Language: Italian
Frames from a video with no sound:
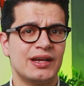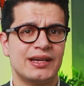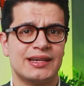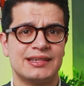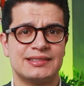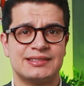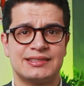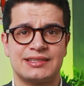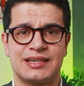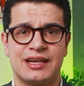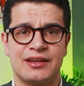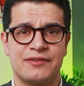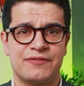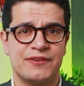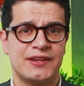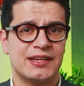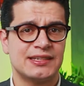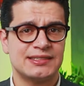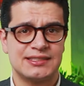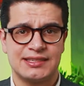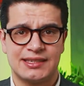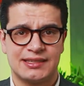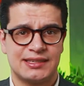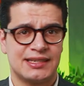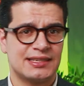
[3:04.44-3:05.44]
anche essere
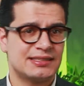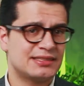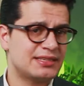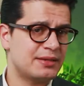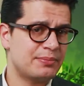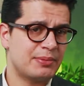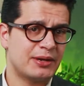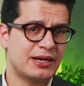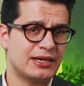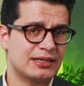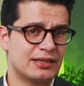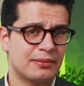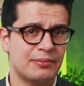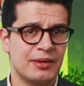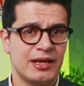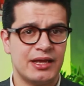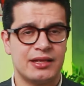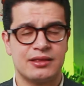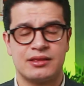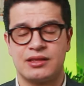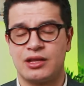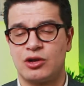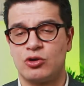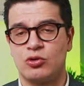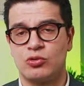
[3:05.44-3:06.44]
finanziate
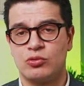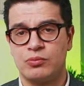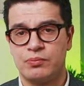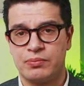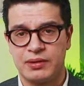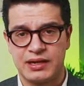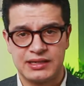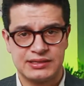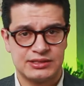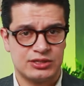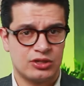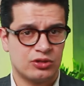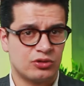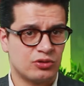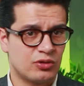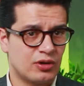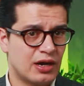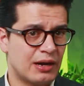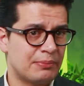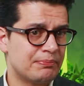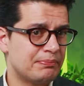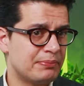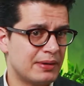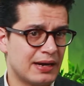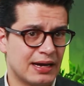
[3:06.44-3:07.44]
separatamente con un prestito
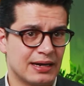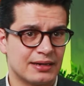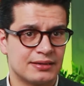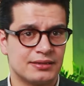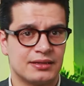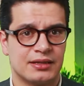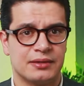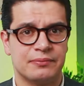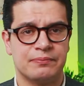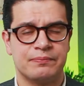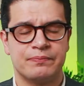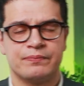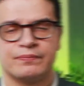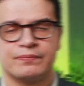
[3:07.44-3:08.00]
a parte.